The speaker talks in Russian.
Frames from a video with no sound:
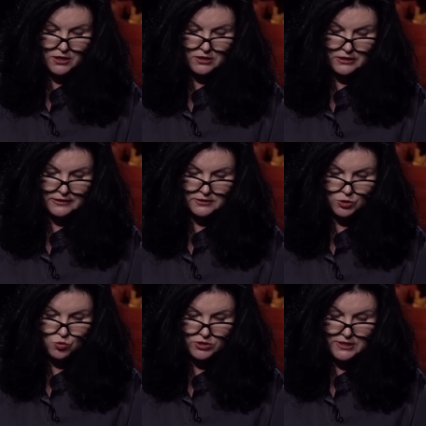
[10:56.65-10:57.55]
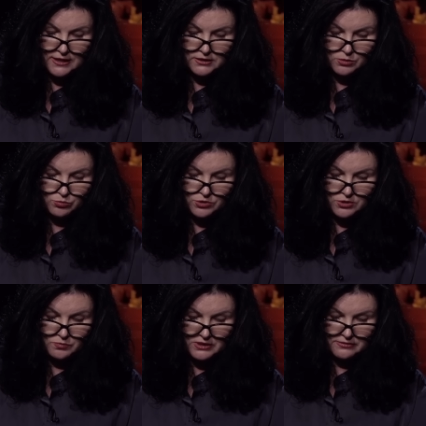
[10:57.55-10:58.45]
А, такой датой
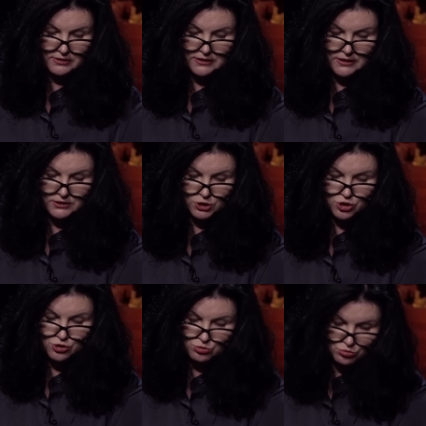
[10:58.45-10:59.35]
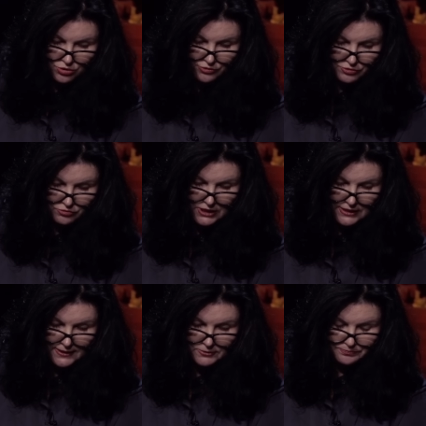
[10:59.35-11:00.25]
будет первая дата 6
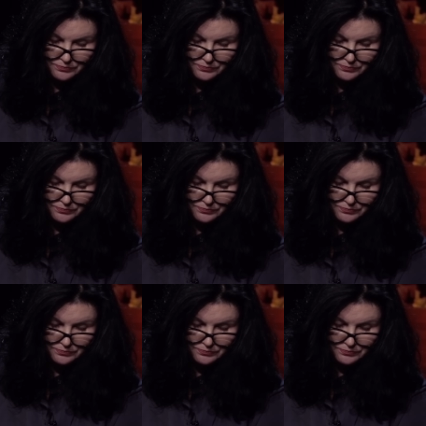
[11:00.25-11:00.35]
февраля.